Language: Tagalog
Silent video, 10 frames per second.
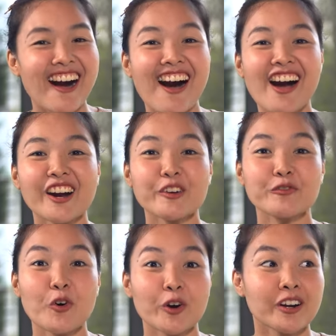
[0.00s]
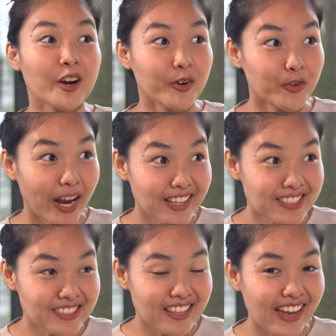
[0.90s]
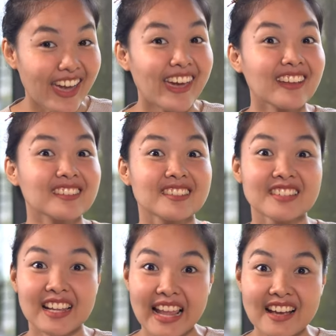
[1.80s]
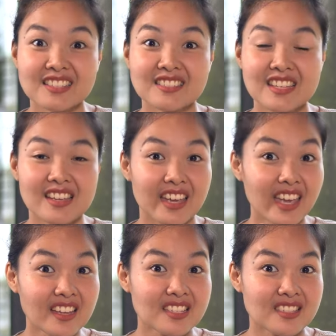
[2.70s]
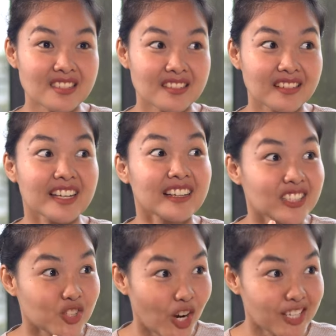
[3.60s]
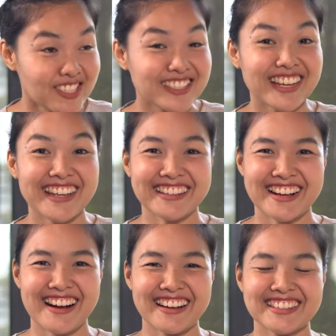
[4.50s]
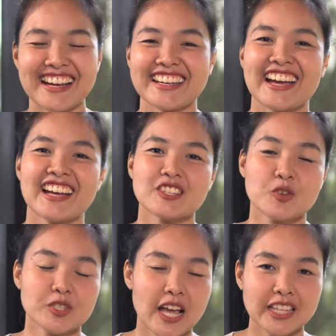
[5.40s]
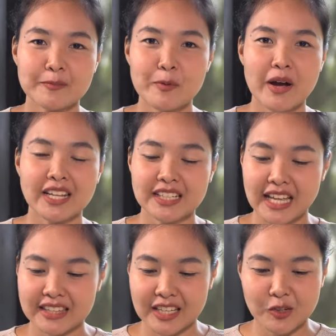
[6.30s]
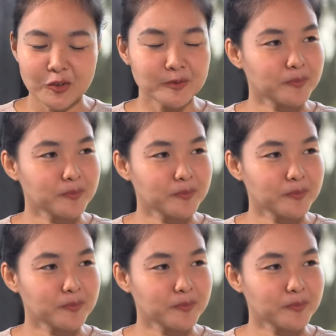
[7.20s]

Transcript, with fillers: R for rest, and the last T is trust in God. Ayan. So sa atin po mga nagtatanong. Alam mo,